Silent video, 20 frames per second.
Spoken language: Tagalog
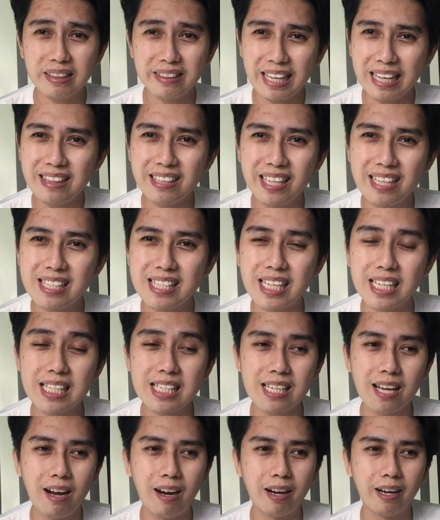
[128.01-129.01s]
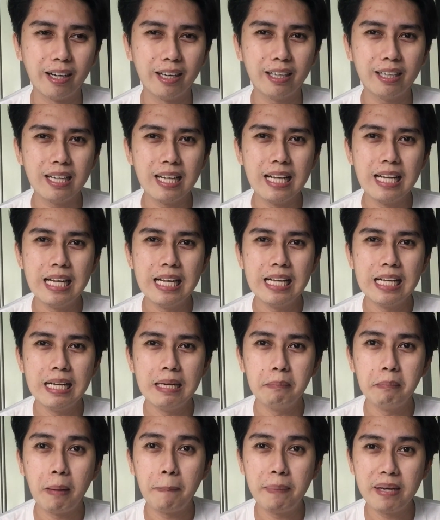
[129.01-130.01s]
tendencies are
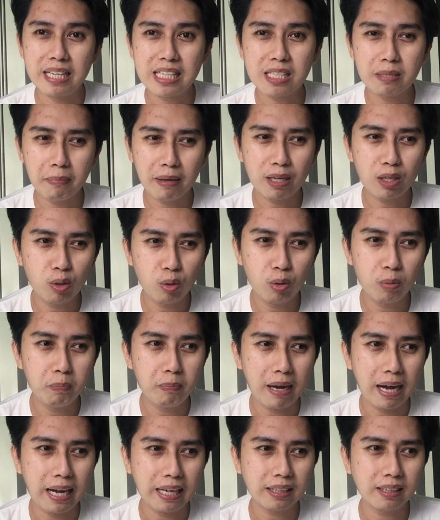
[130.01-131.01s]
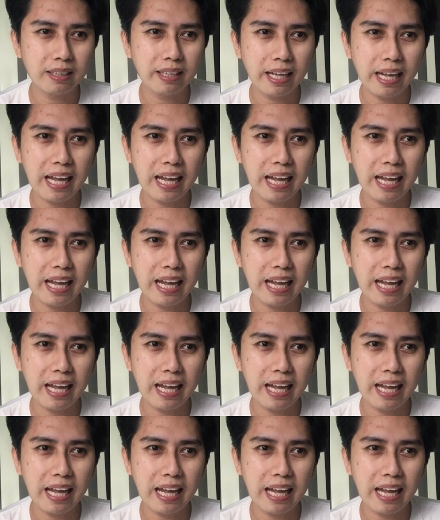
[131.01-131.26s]
mabilis mag-low maglobat